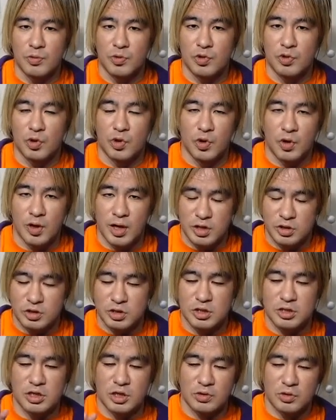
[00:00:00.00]
鳥越あずり
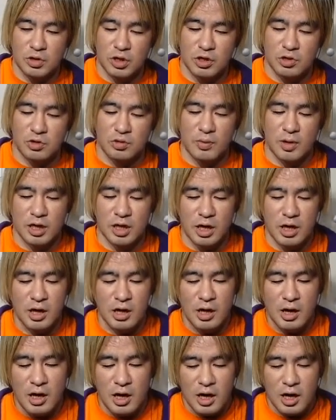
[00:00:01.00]
さんとでちょっとまた
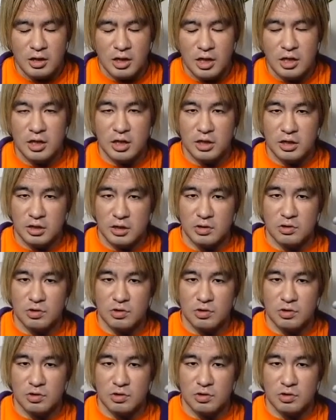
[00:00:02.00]
話し合って、